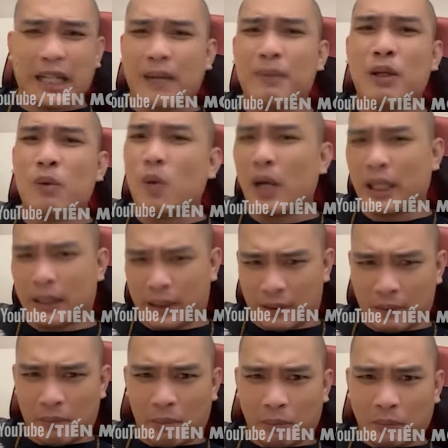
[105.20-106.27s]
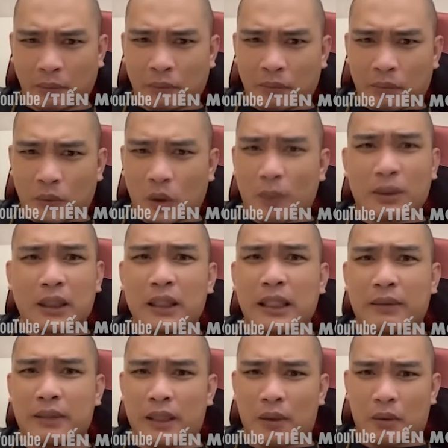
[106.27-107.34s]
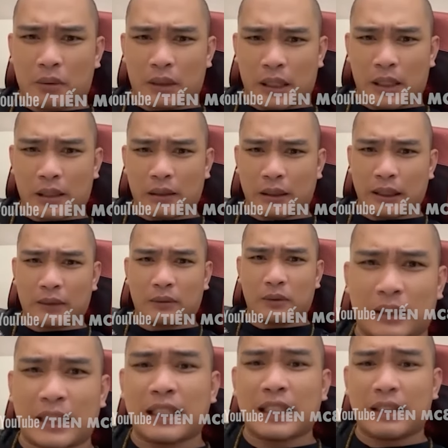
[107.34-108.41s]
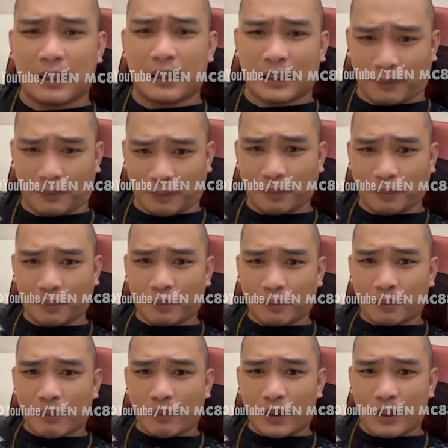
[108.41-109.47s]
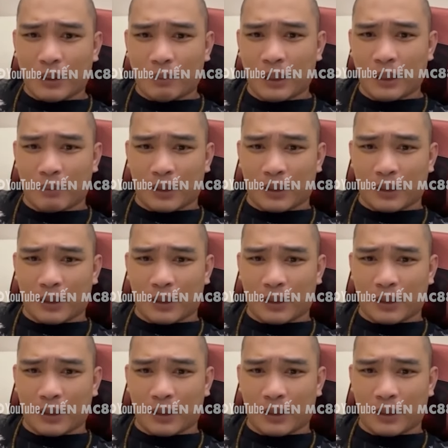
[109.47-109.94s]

em đâu người có mấy thằng nghiện với nhau nhá anh cũng giãn dần rồi đấy chiêm nghiệm